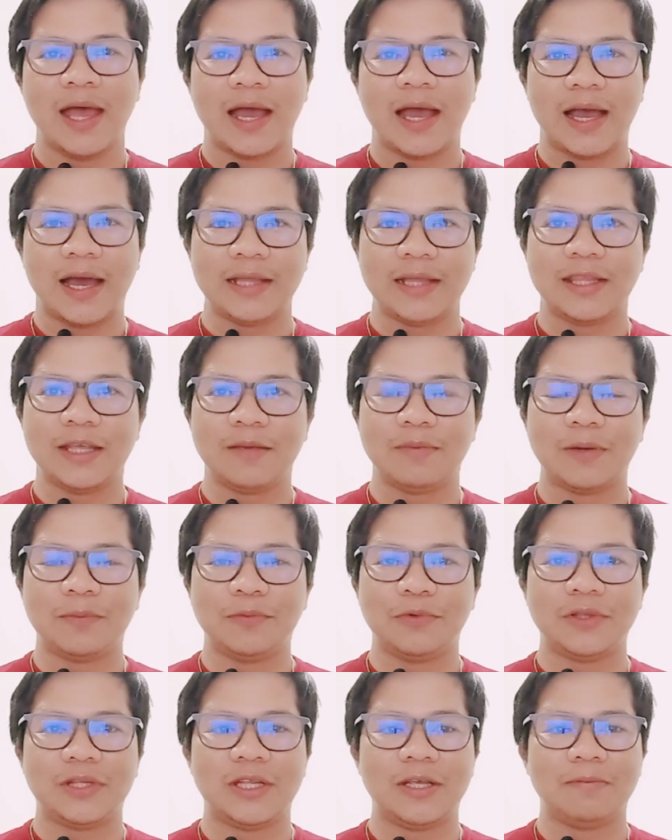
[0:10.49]
Ang ating
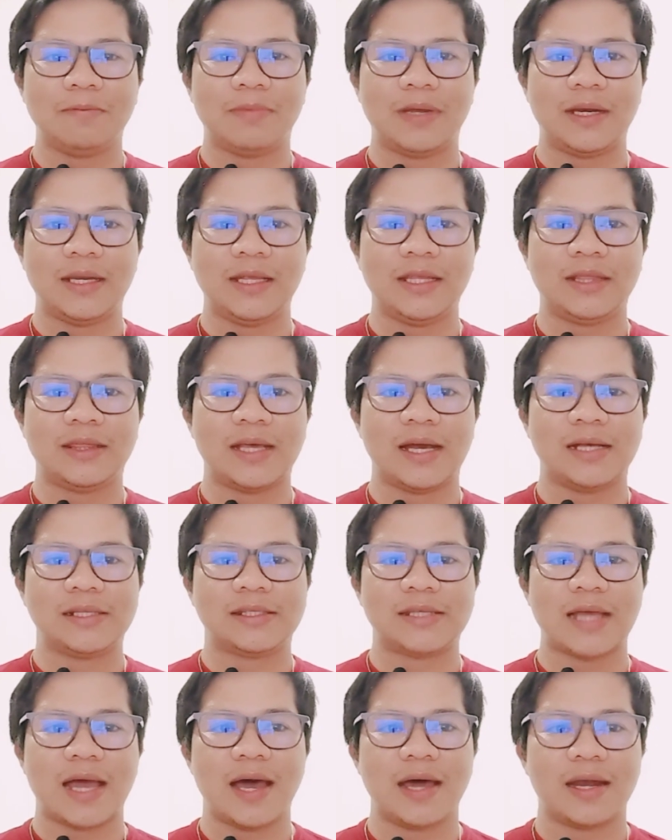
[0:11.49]
mabuting balita
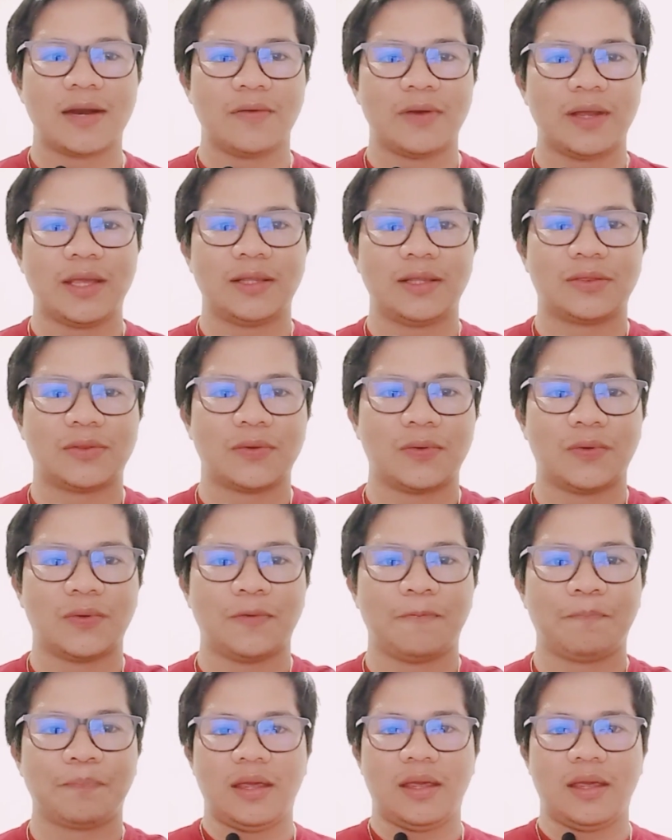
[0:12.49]
sa araw na ito